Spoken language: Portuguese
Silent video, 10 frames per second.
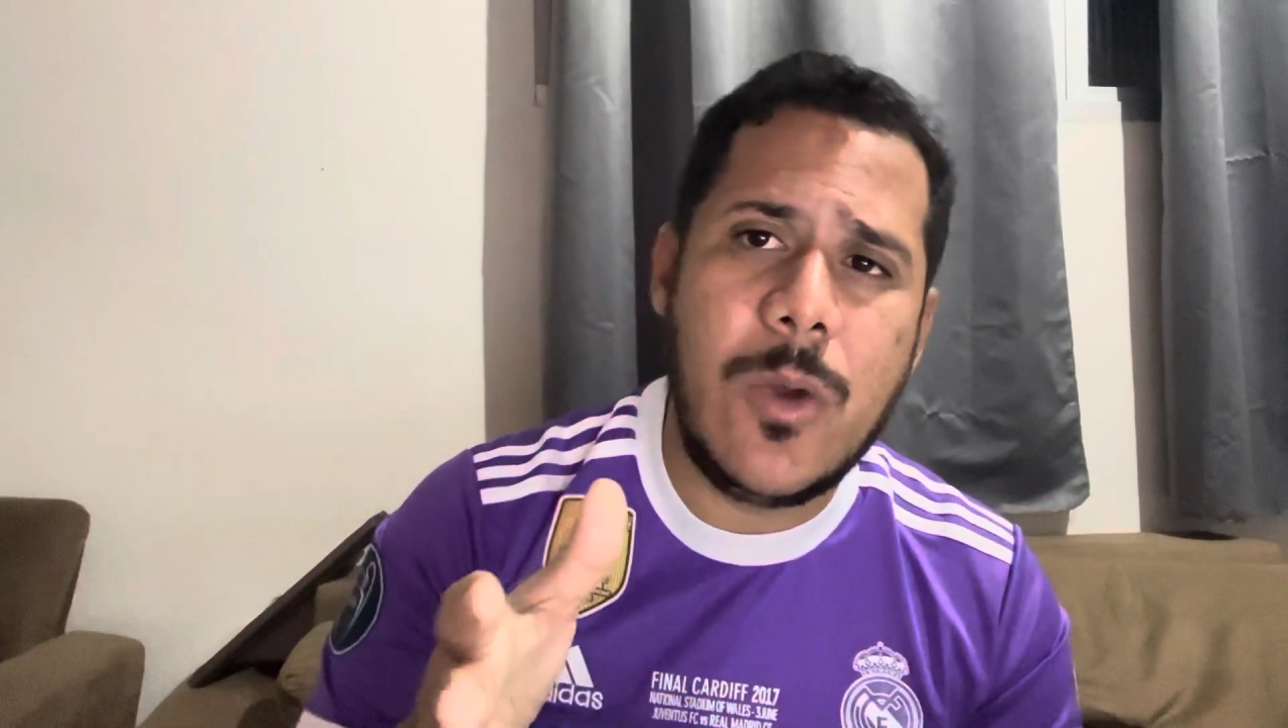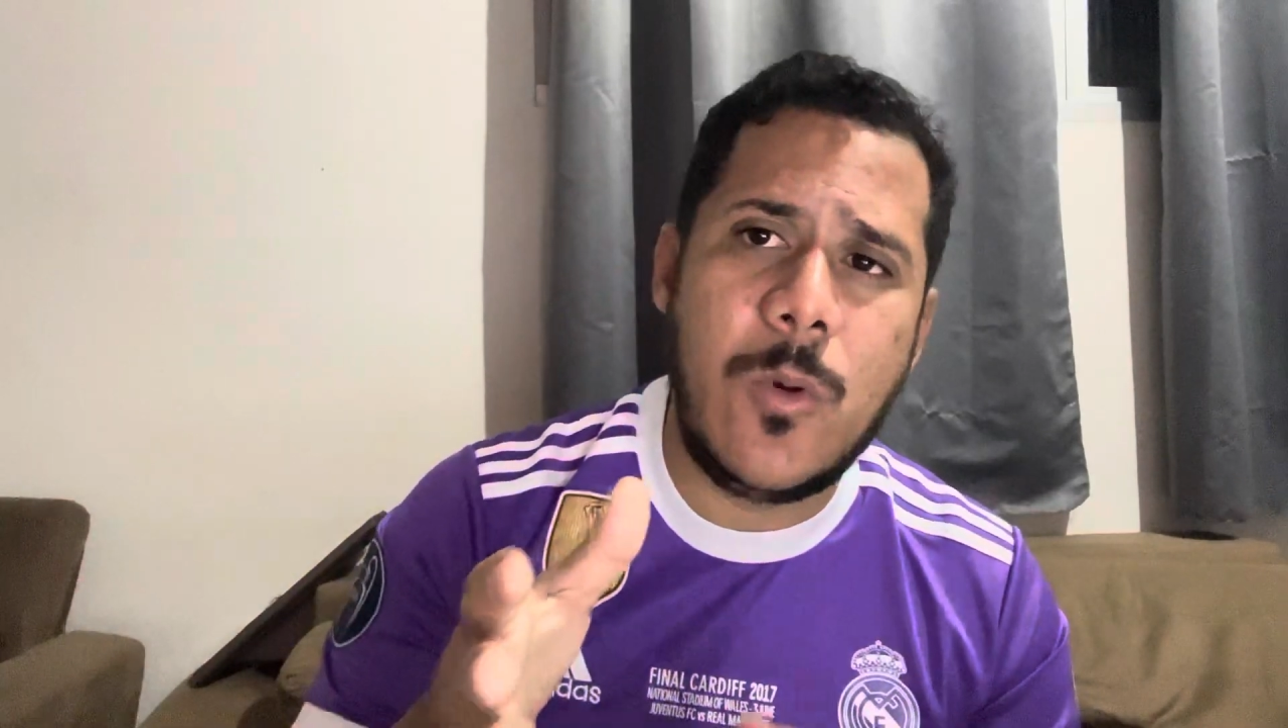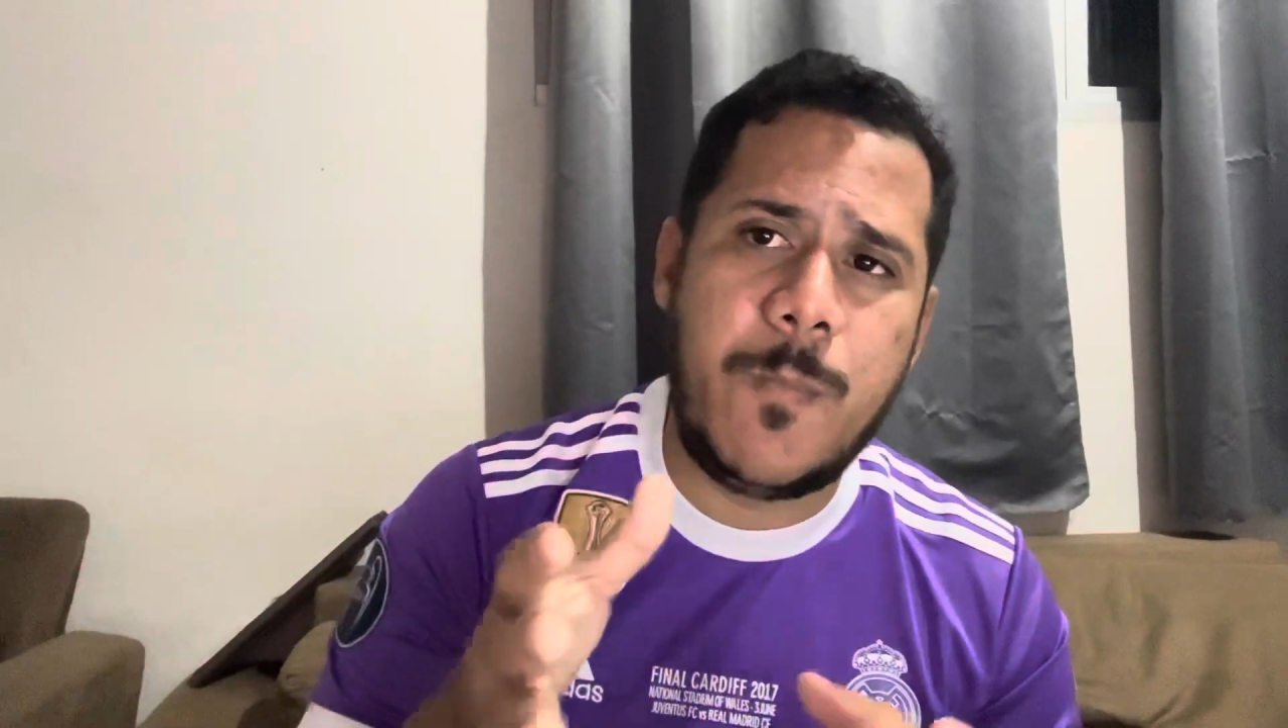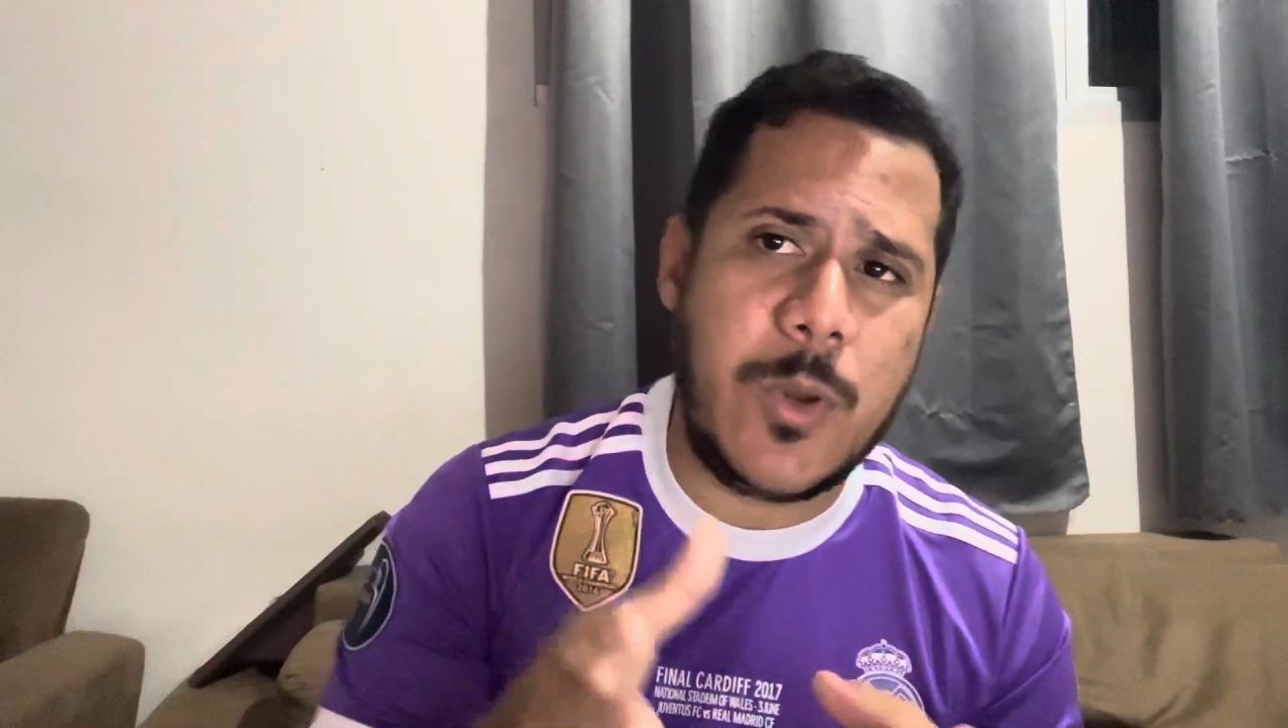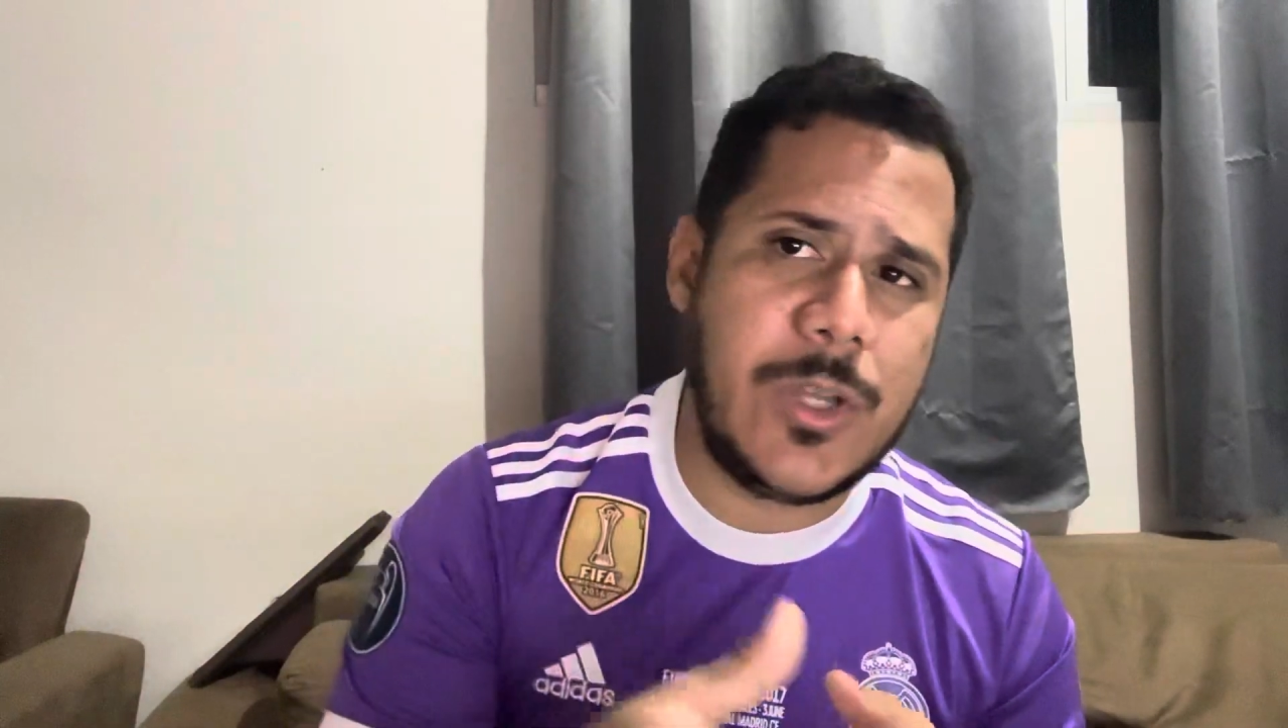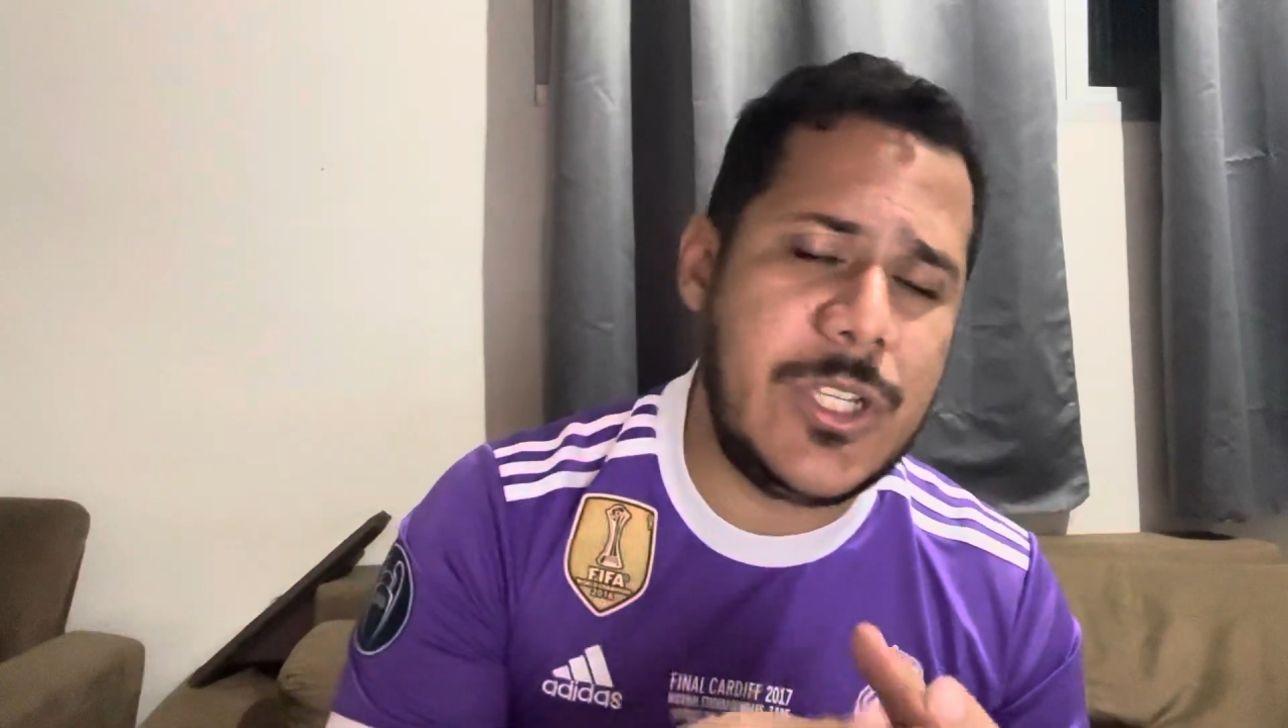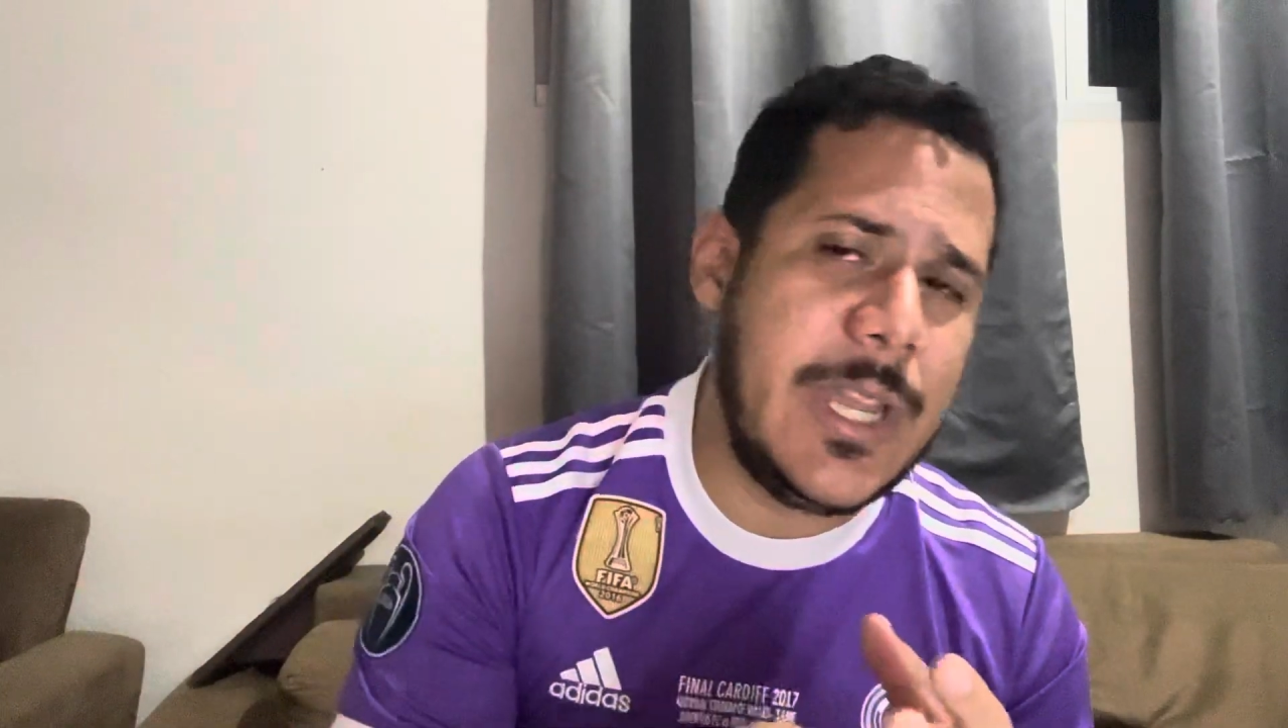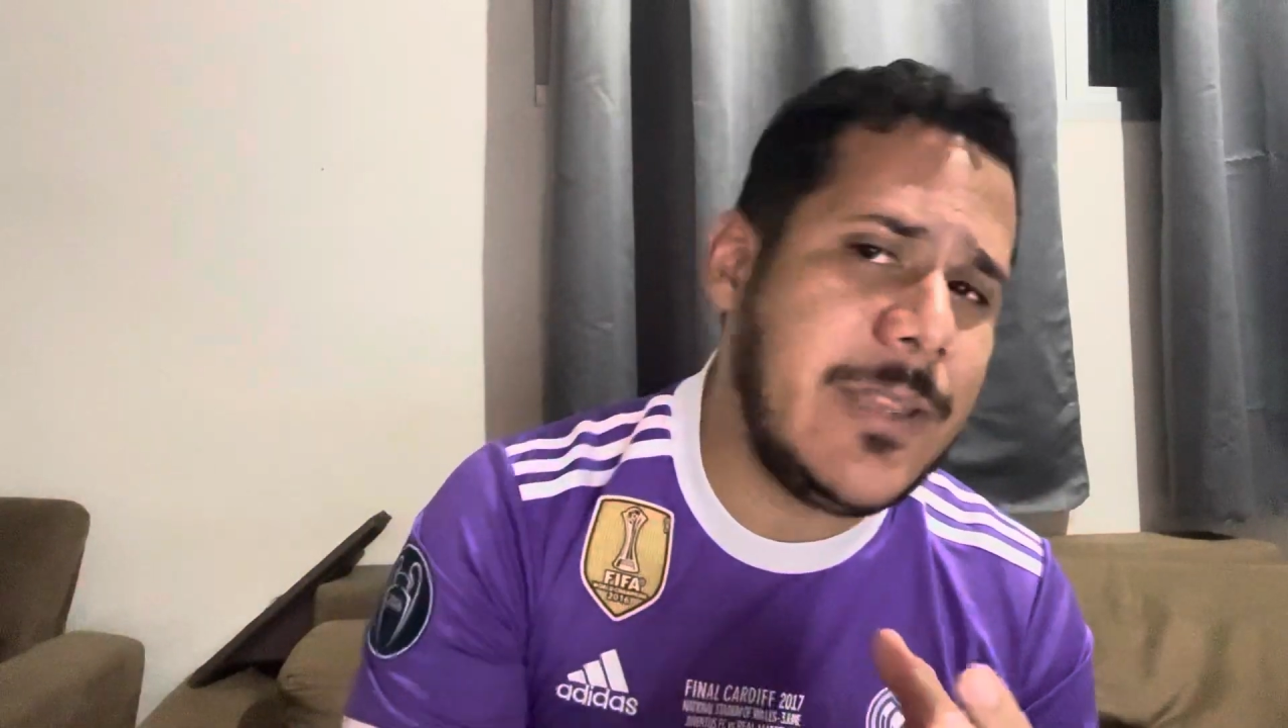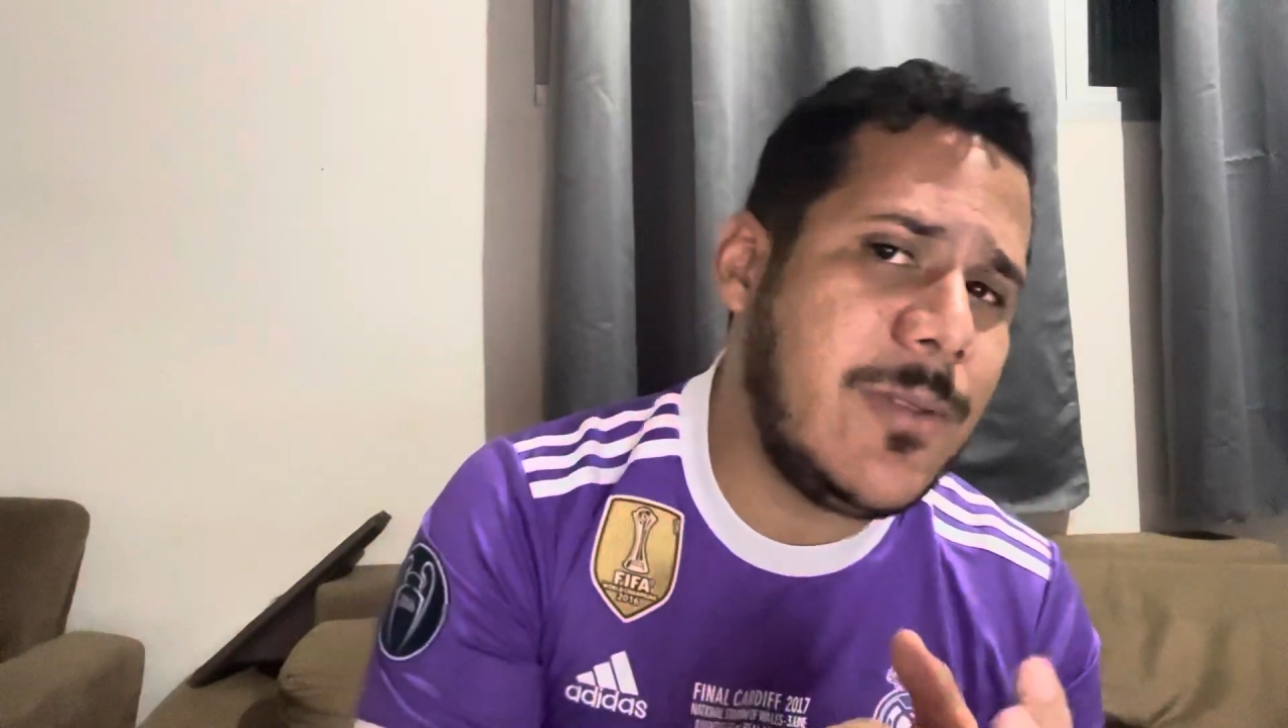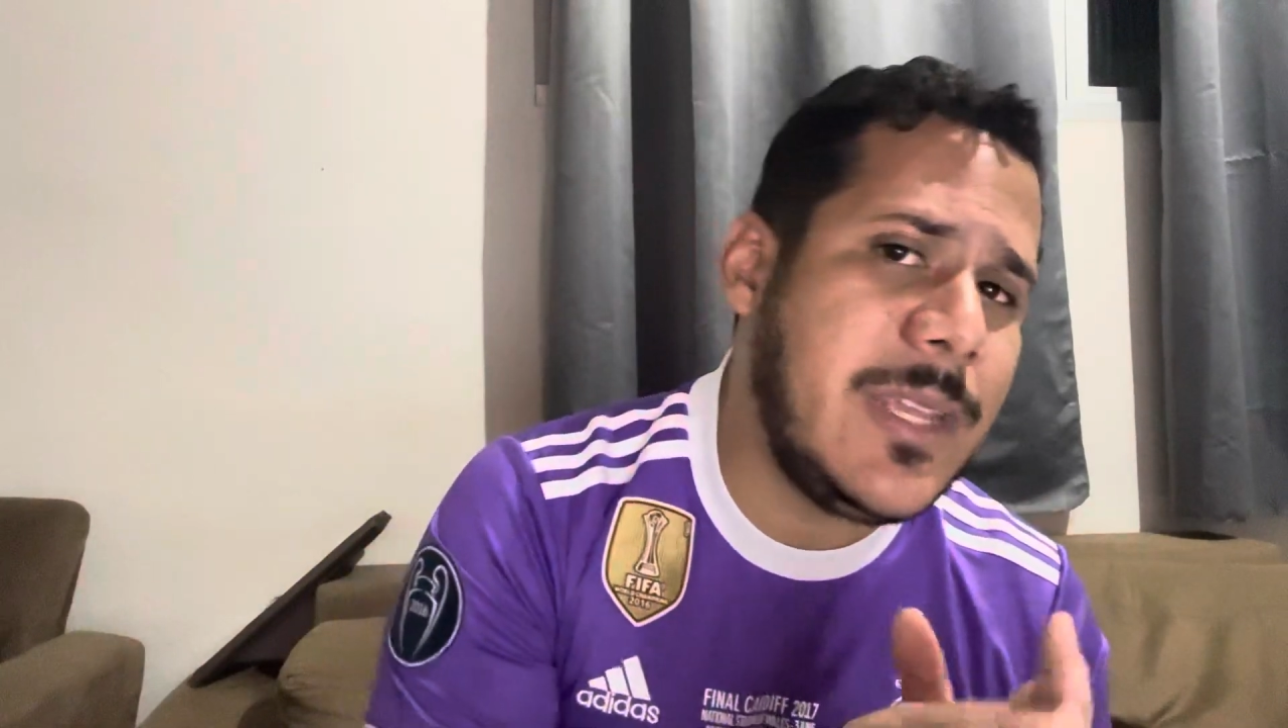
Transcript: o projeto